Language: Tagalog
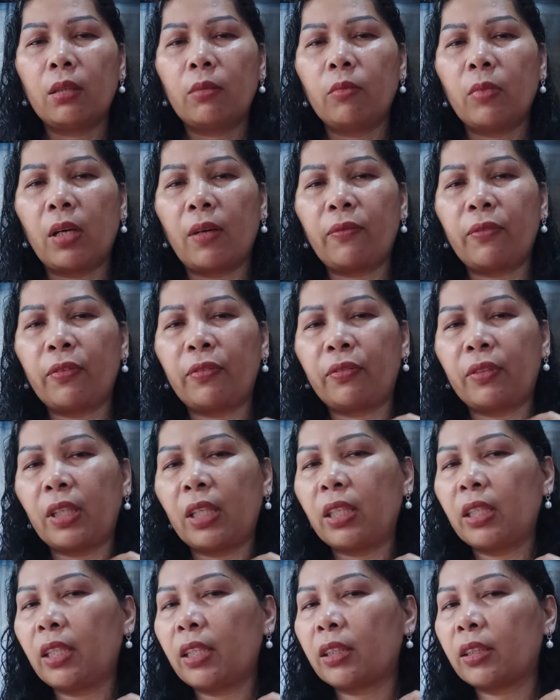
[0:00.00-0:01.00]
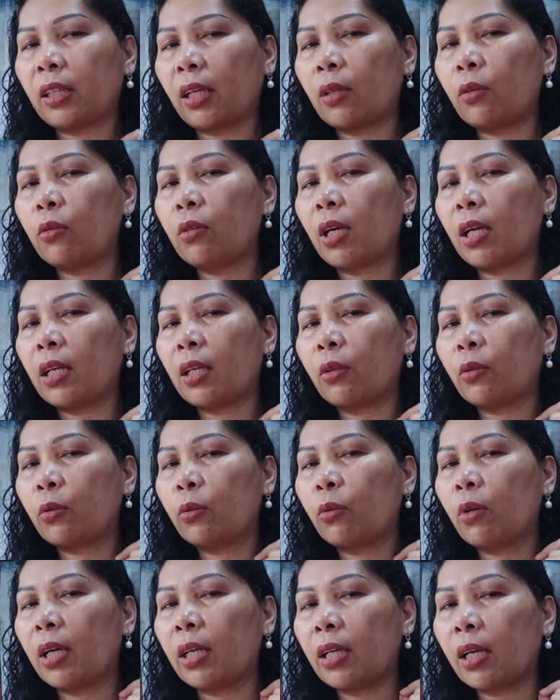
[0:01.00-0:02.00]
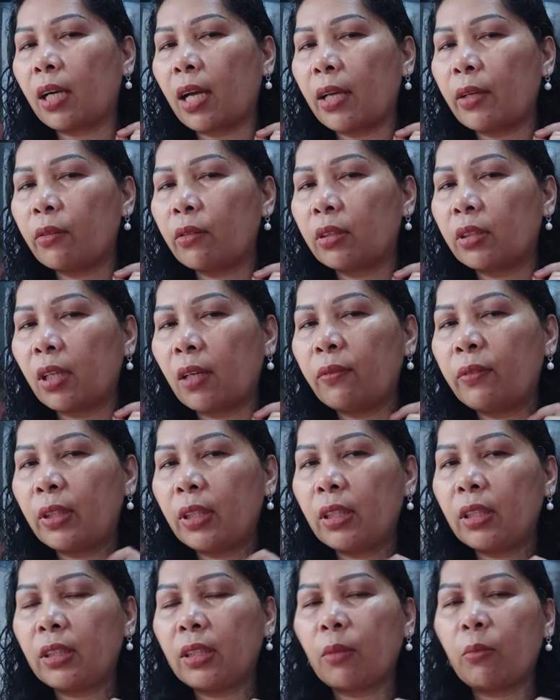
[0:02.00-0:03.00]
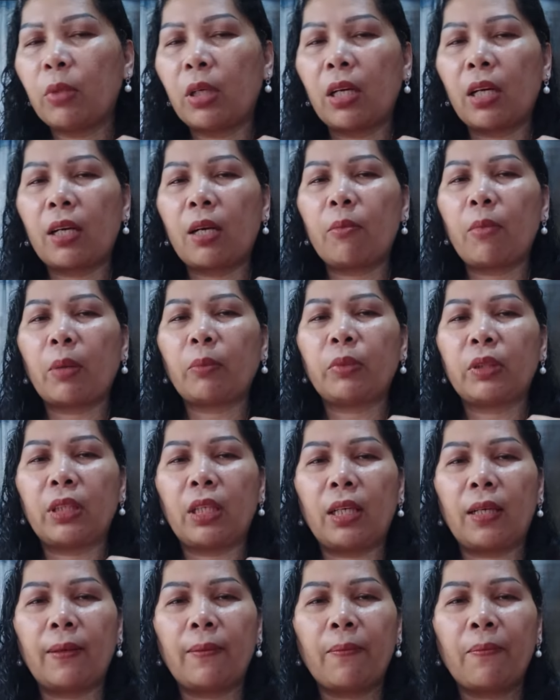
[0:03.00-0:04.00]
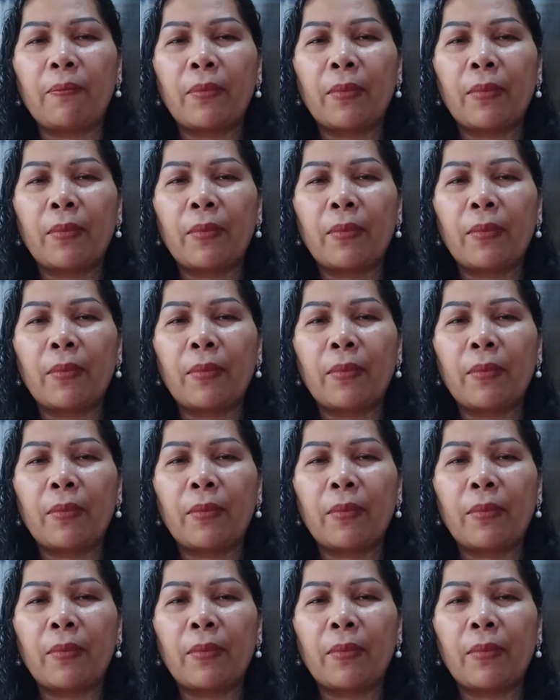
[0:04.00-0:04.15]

mga 15 years ago na ni udugay na ni silver ni siya mga kamamsi